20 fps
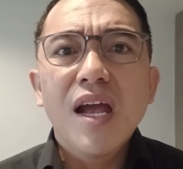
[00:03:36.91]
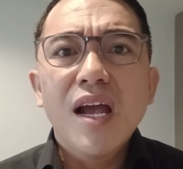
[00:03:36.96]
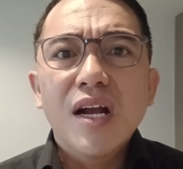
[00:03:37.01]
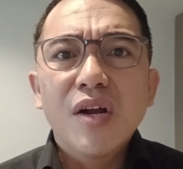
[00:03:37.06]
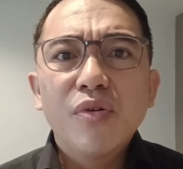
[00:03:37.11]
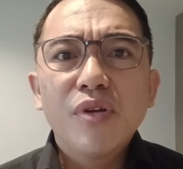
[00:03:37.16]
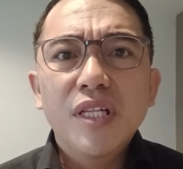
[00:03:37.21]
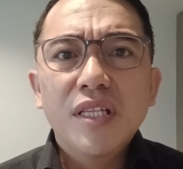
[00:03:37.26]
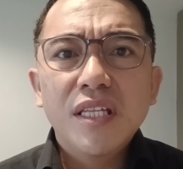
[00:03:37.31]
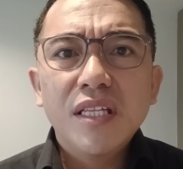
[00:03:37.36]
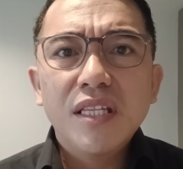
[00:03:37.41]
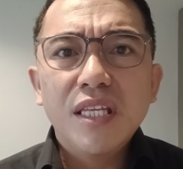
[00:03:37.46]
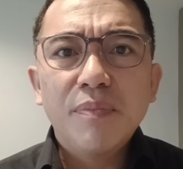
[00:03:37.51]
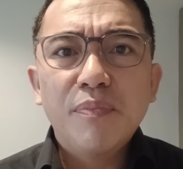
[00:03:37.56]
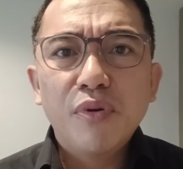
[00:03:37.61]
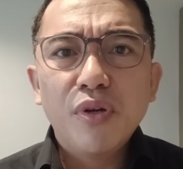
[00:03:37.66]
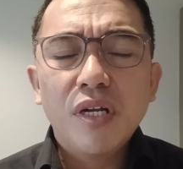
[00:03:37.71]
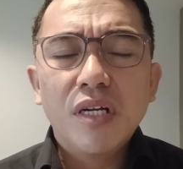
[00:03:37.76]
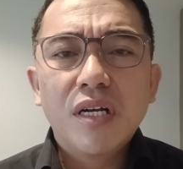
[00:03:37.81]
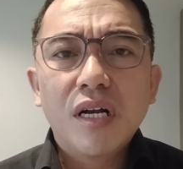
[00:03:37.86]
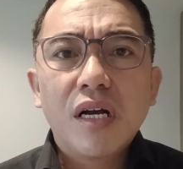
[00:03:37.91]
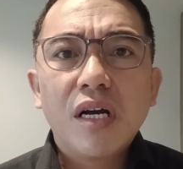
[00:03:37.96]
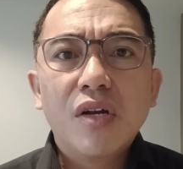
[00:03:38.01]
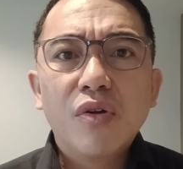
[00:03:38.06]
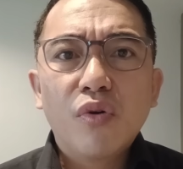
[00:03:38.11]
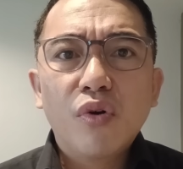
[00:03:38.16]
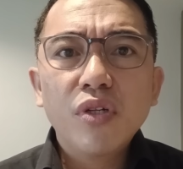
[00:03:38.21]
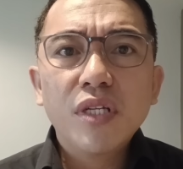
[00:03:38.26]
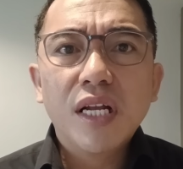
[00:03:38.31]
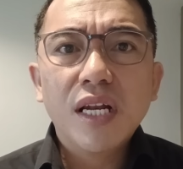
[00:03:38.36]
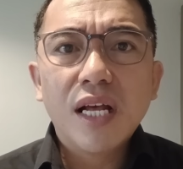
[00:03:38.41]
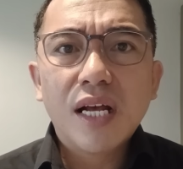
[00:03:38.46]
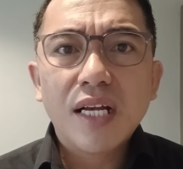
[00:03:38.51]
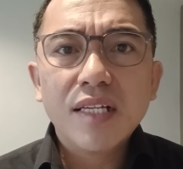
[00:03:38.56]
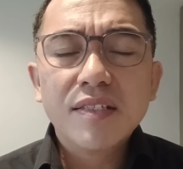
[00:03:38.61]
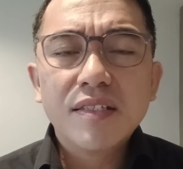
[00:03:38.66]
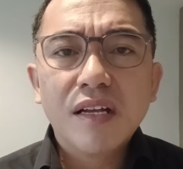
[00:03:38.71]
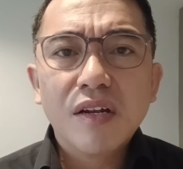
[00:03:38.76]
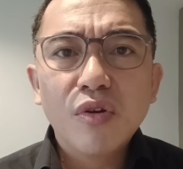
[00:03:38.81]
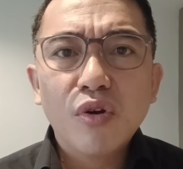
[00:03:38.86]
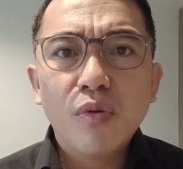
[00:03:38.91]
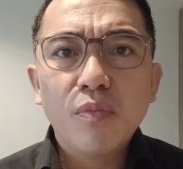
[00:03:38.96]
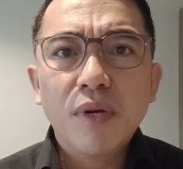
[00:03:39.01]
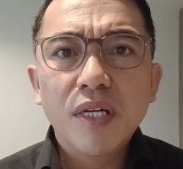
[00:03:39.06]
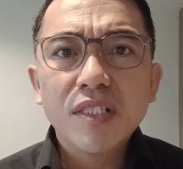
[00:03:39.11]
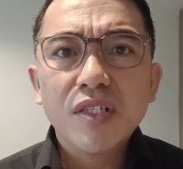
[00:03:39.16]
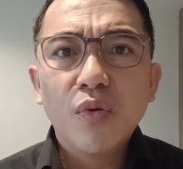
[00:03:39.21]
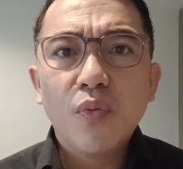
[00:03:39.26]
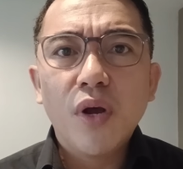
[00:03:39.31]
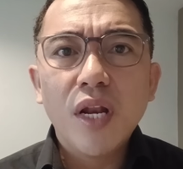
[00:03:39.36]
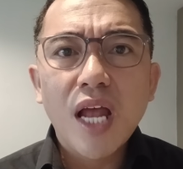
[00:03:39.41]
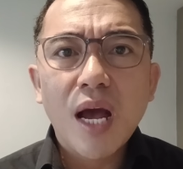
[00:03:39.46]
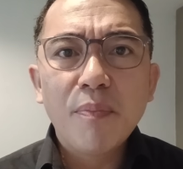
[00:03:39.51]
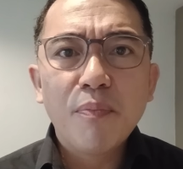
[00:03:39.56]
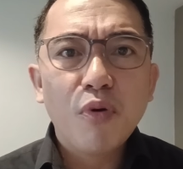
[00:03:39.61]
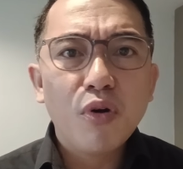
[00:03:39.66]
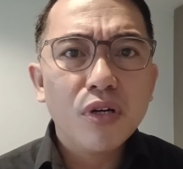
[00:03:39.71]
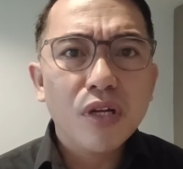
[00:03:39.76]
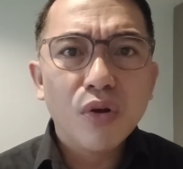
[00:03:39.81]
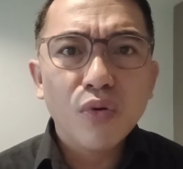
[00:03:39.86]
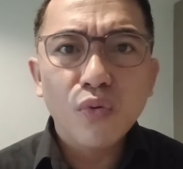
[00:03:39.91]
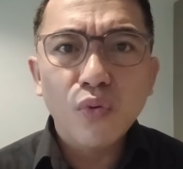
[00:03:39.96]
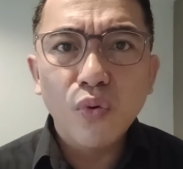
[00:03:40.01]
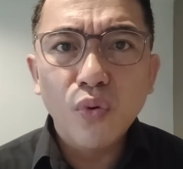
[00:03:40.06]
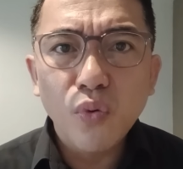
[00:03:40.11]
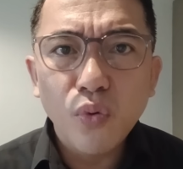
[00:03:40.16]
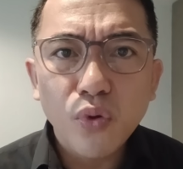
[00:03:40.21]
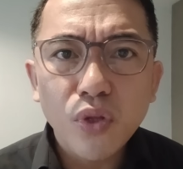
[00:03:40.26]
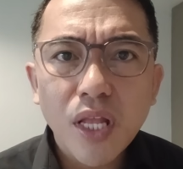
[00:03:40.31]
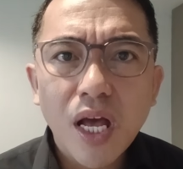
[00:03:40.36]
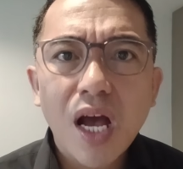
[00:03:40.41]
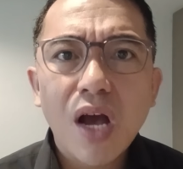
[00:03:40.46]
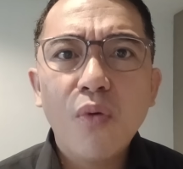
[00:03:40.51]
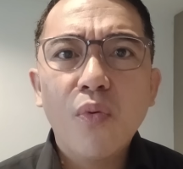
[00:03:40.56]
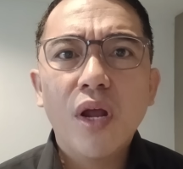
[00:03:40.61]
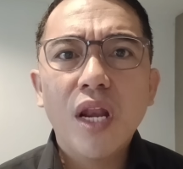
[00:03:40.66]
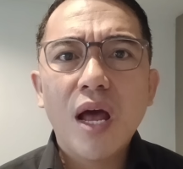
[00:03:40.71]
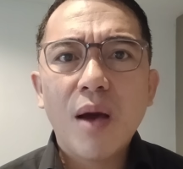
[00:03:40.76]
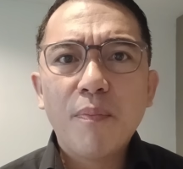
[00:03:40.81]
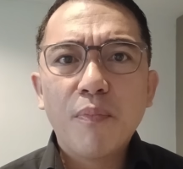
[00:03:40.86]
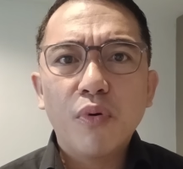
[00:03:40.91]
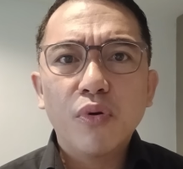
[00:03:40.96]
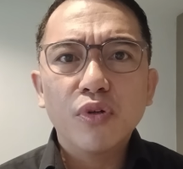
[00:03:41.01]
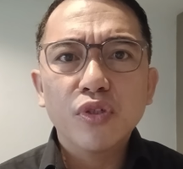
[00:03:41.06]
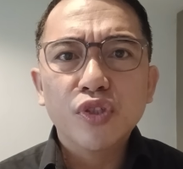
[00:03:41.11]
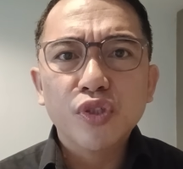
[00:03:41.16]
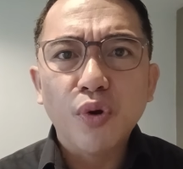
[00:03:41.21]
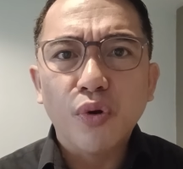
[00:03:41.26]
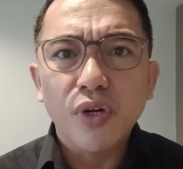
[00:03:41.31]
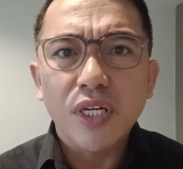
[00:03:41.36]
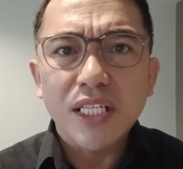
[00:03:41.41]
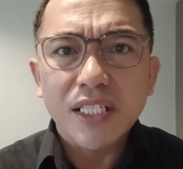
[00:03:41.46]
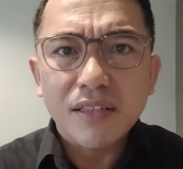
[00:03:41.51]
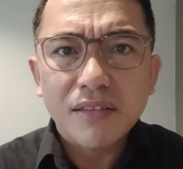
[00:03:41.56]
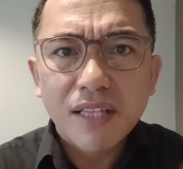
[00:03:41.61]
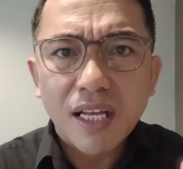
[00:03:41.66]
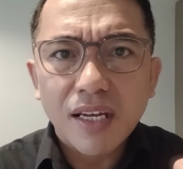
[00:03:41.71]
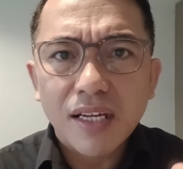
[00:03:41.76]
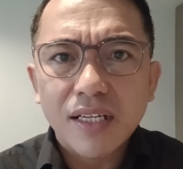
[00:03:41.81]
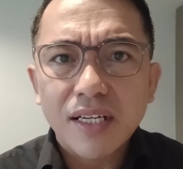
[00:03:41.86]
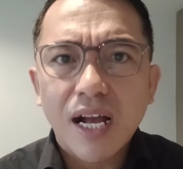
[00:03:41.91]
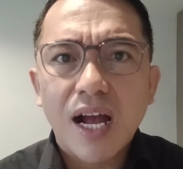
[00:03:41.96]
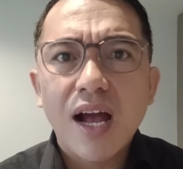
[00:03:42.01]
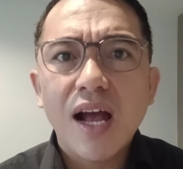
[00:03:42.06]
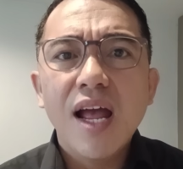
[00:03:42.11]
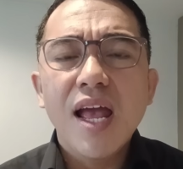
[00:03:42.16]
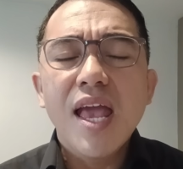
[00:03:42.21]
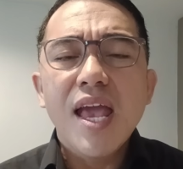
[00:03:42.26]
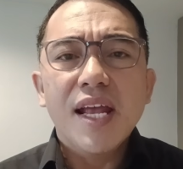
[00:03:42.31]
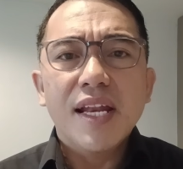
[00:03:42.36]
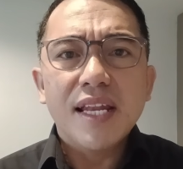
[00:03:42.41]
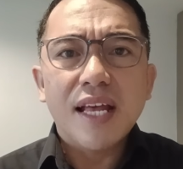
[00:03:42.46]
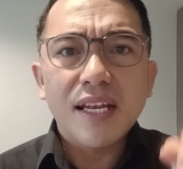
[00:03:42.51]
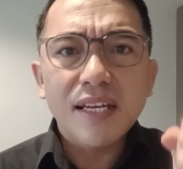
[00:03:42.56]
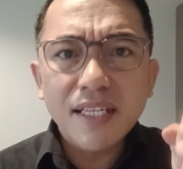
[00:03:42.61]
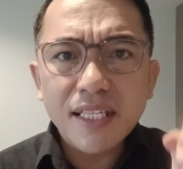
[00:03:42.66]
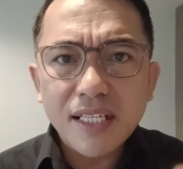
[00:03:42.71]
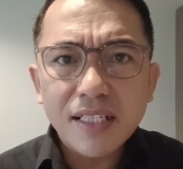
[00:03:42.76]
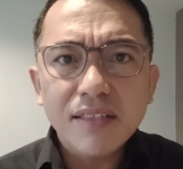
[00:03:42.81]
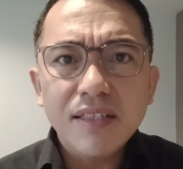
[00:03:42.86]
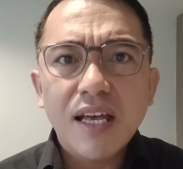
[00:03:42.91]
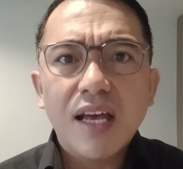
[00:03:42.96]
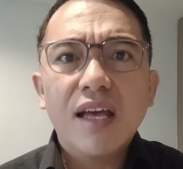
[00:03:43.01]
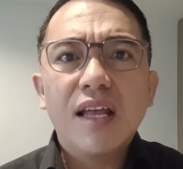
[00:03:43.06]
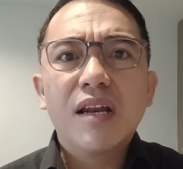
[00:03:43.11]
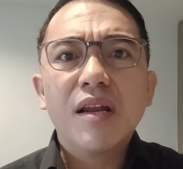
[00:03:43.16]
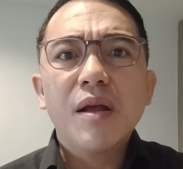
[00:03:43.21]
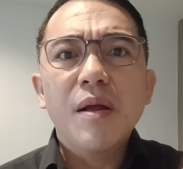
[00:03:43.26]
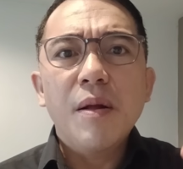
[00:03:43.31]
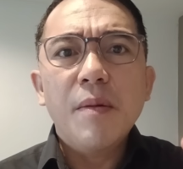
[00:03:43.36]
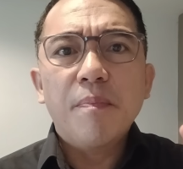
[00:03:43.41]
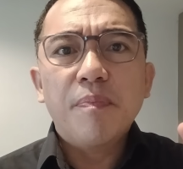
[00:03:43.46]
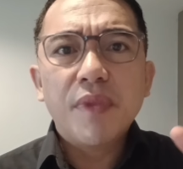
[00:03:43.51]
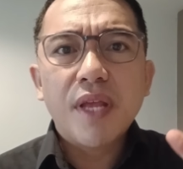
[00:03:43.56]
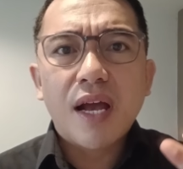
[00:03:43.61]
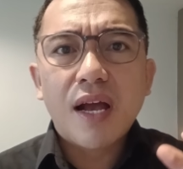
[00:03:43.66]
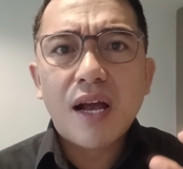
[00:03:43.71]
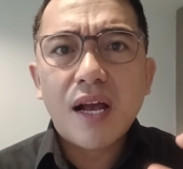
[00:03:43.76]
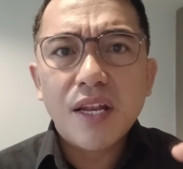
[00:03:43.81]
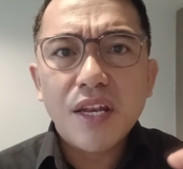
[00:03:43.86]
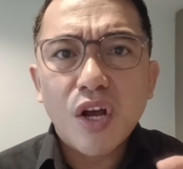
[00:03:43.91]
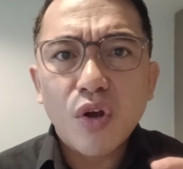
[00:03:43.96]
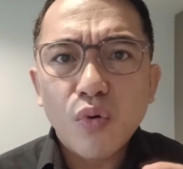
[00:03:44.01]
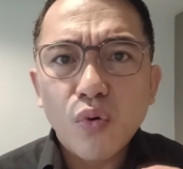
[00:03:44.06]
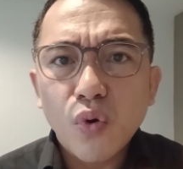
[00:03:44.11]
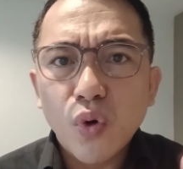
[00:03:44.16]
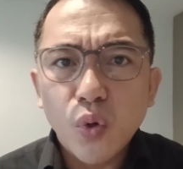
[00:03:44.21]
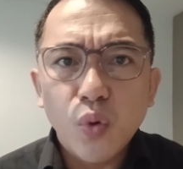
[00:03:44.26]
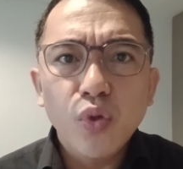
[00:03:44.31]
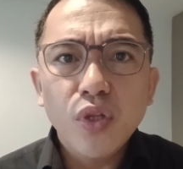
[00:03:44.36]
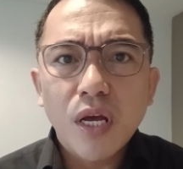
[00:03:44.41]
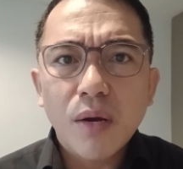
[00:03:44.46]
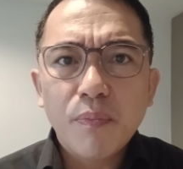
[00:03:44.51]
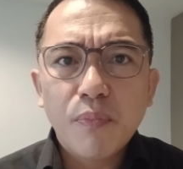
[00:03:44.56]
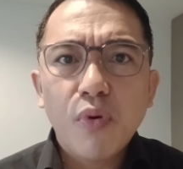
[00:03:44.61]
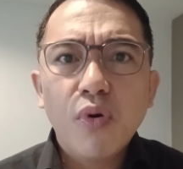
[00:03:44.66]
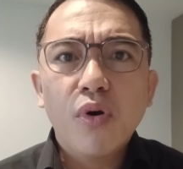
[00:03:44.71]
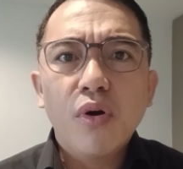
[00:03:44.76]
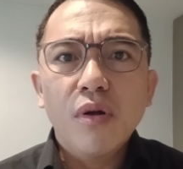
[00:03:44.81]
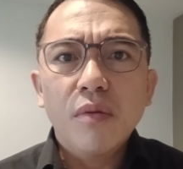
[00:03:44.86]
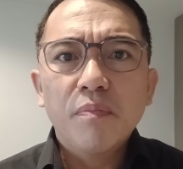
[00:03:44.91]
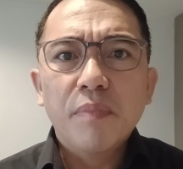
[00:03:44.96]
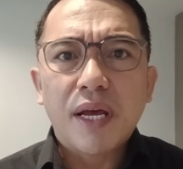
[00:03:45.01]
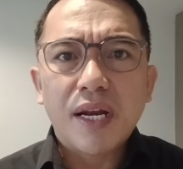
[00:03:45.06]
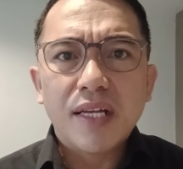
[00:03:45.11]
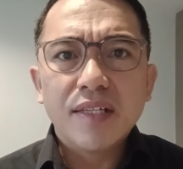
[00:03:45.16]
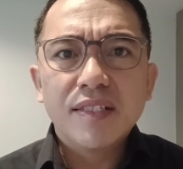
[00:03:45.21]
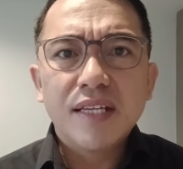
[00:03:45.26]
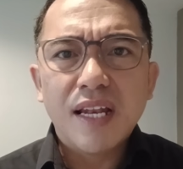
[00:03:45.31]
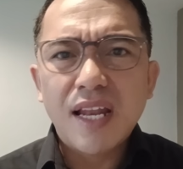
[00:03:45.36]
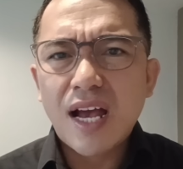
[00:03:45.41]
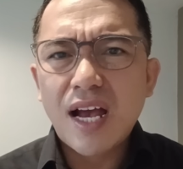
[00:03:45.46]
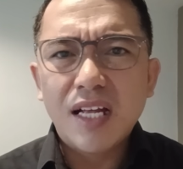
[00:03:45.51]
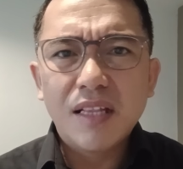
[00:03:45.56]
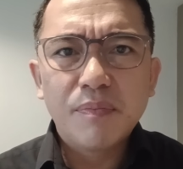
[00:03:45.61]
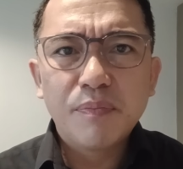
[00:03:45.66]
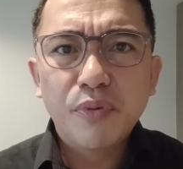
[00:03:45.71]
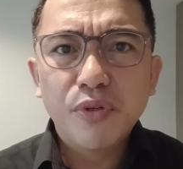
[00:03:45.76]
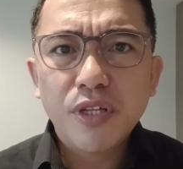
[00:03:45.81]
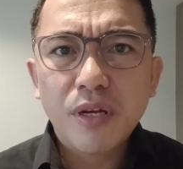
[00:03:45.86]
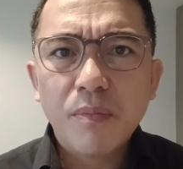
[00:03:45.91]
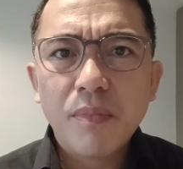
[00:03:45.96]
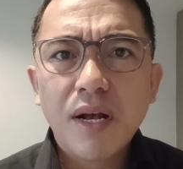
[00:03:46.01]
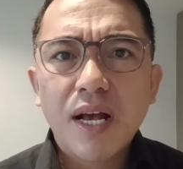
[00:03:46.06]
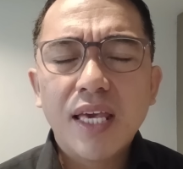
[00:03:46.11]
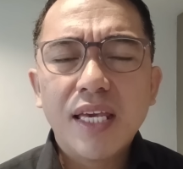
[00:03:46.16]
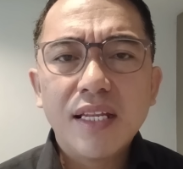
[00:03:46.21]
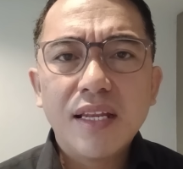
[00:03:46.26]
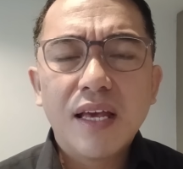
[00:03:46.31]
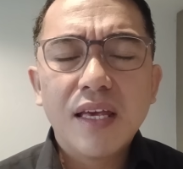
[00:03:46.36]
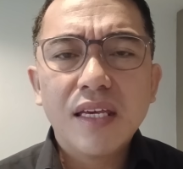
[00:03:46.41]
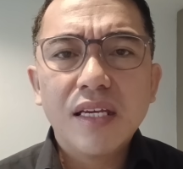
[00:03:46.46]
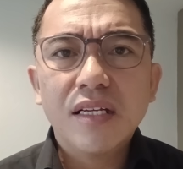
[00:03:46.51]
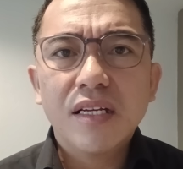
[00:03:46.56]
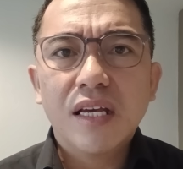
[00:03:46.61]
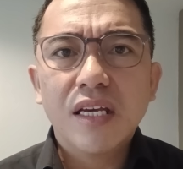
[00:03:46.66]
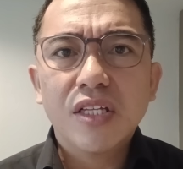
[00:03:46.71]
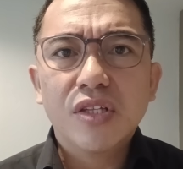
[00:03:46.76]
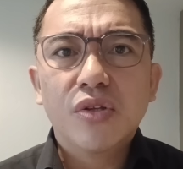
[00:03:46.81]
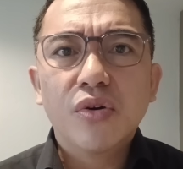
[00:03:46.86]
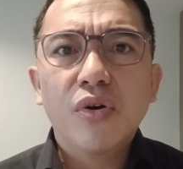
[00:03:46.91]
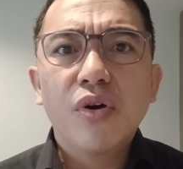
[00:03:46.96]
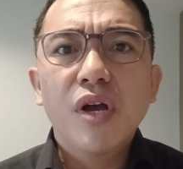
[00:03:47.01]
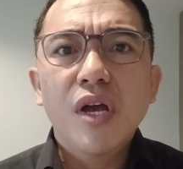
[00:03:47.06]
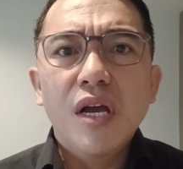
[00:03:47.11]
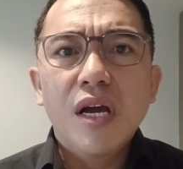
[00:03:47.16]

Ngunit hindi po nagkakaroon ng lakas ng loob kasi wala pong nangunguna, wala pong solid talaga na leader na nangunguna po para sa lahat po ng mga hinaing na ito.